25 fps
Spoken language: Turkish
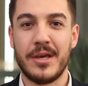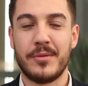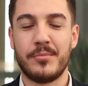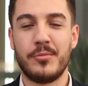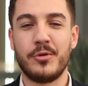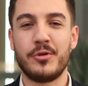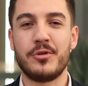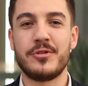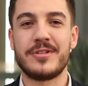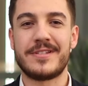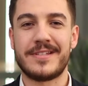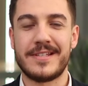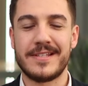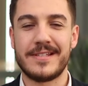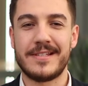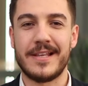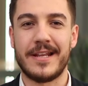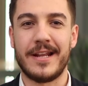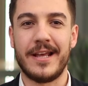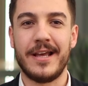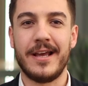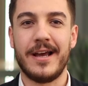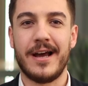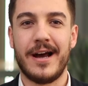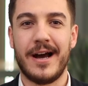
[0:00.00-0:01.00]
Bugün
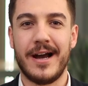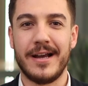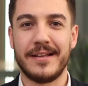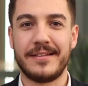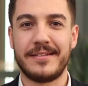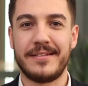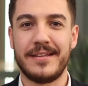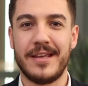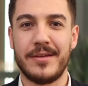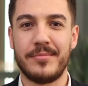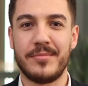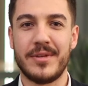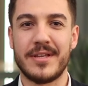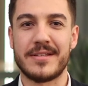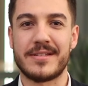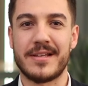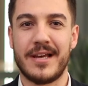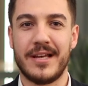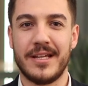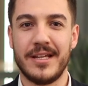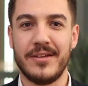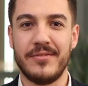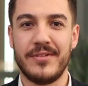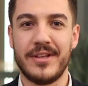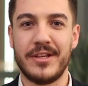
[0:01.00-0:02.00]
sizlere ITMDS
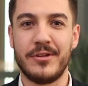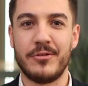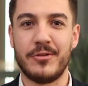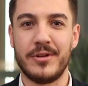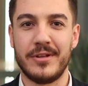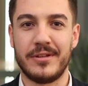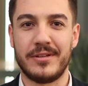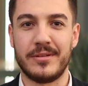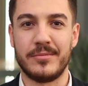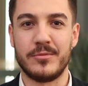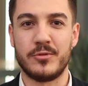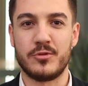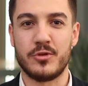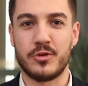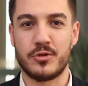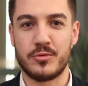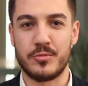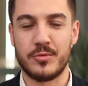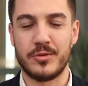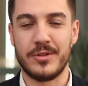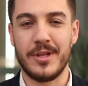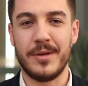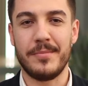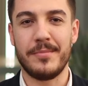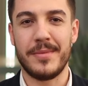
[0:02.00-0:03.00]
ana veri yönetimi
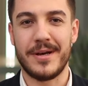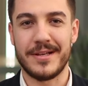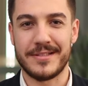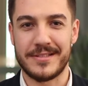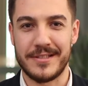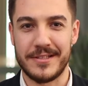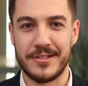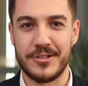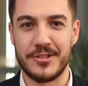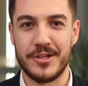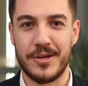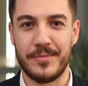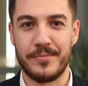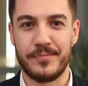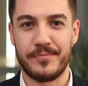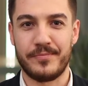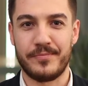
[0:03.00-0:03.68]
çözümünden bahsedeceğim.